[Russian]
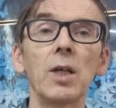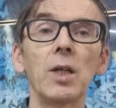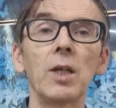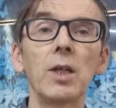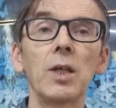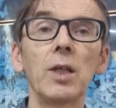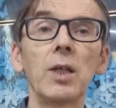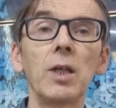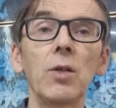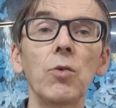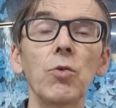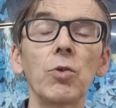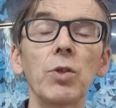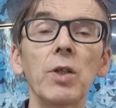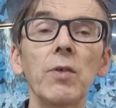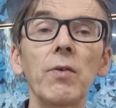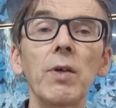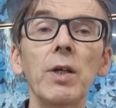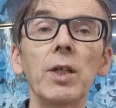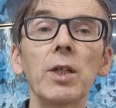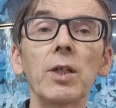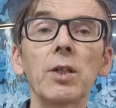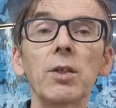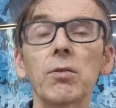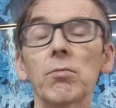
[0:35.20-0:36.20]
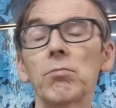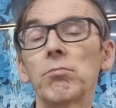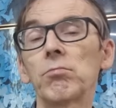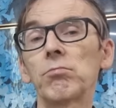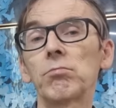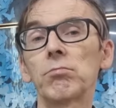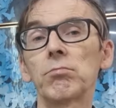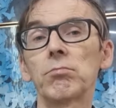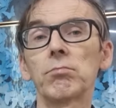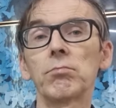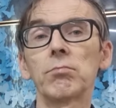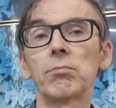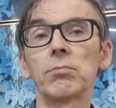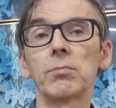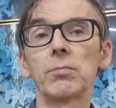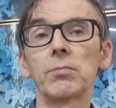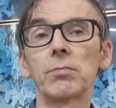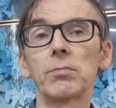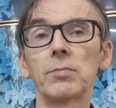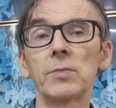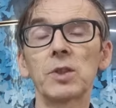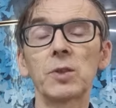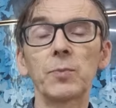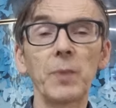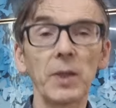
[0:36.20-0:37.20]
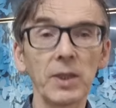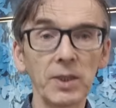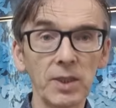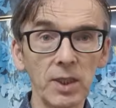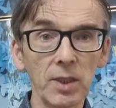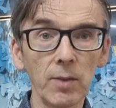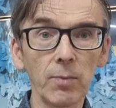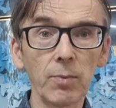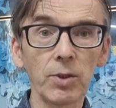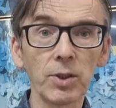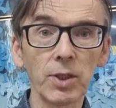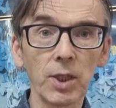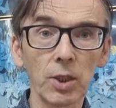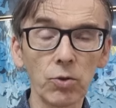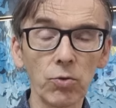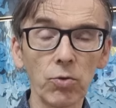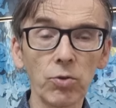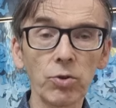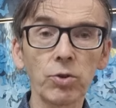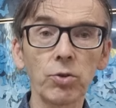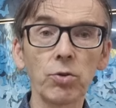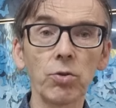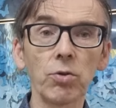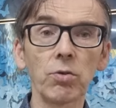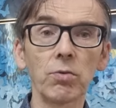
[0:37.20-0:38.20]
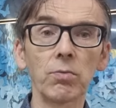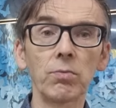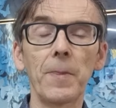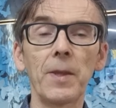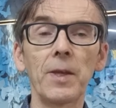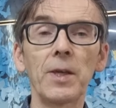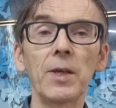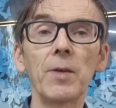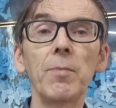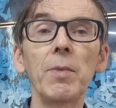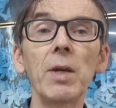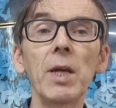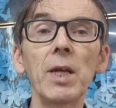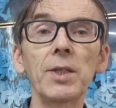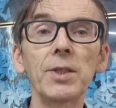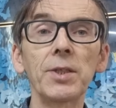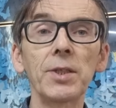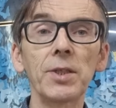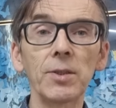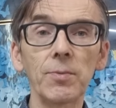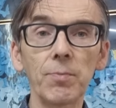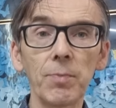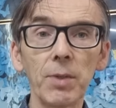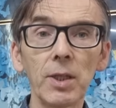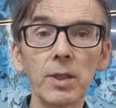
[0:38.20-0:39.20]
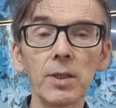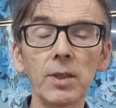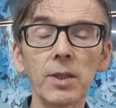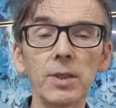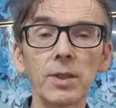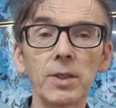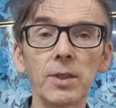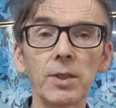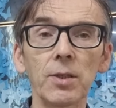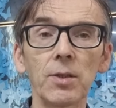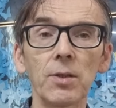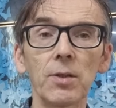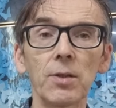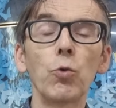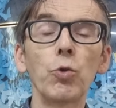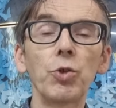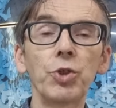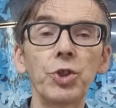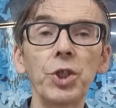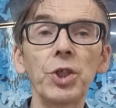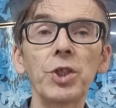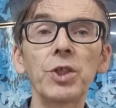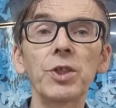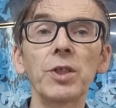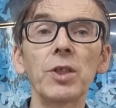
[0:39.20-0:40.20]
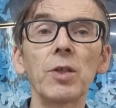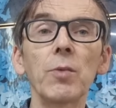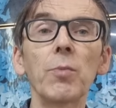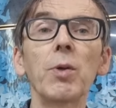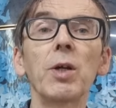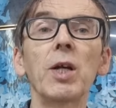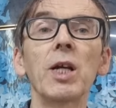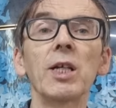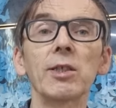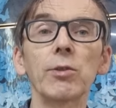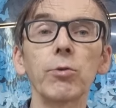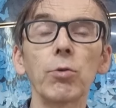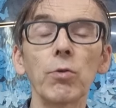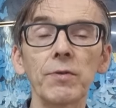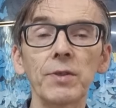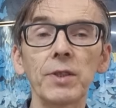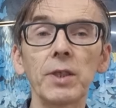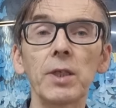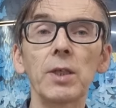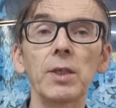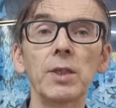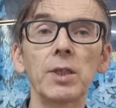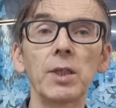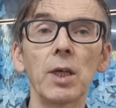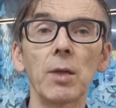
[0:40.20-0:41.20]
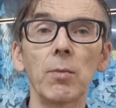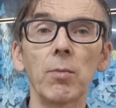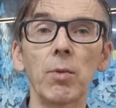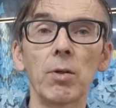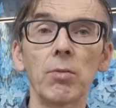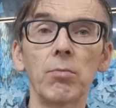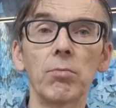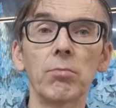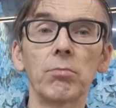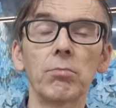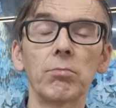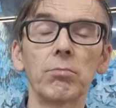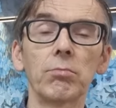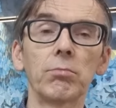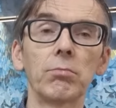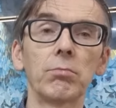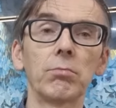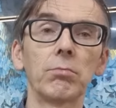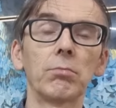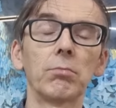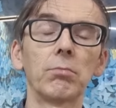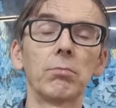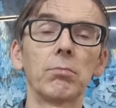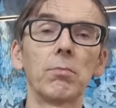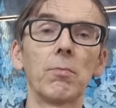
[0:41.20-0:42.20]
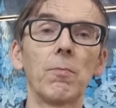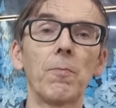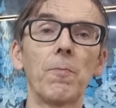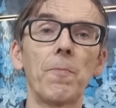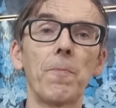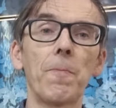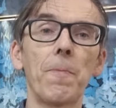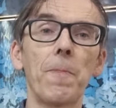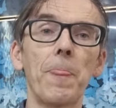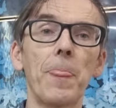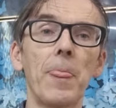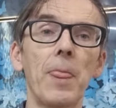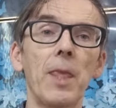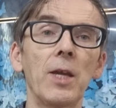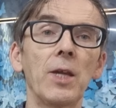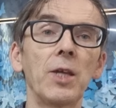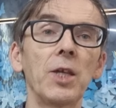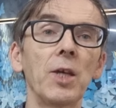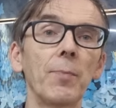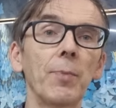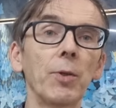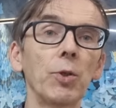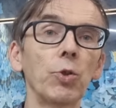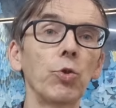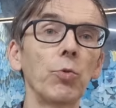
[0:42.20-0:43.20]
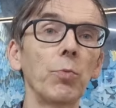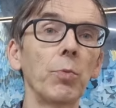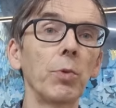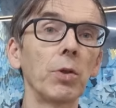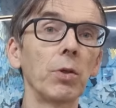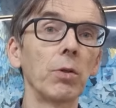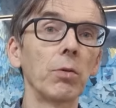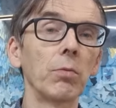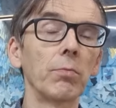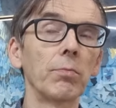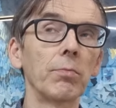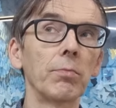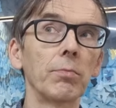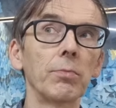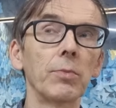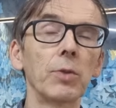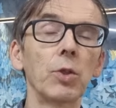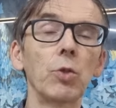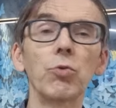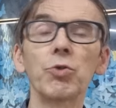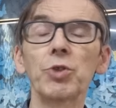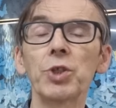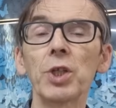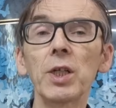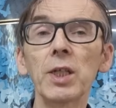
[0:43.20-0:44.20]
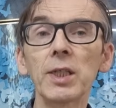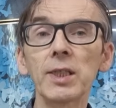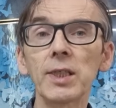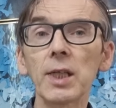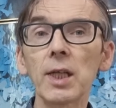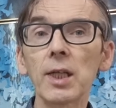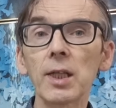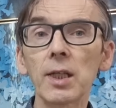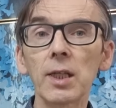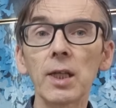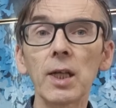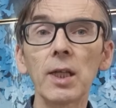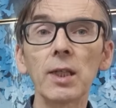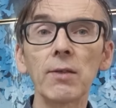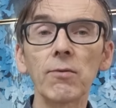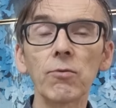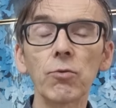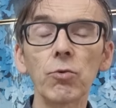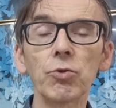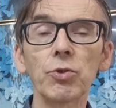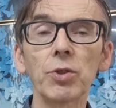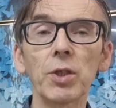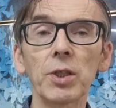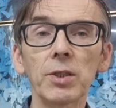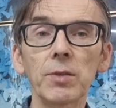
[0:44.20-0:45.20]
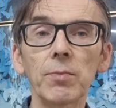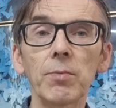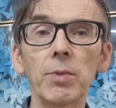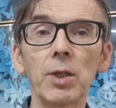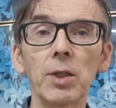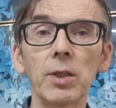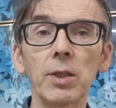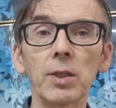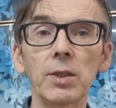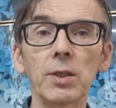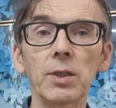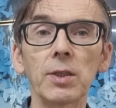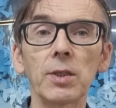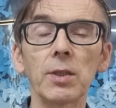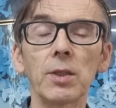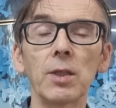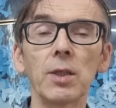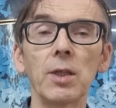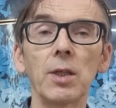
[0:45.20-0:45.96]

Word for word: и он говорит, спасибо за то, что имеете смелость учить на богословские темы. Я подумал, неужели для этого нужна смелость?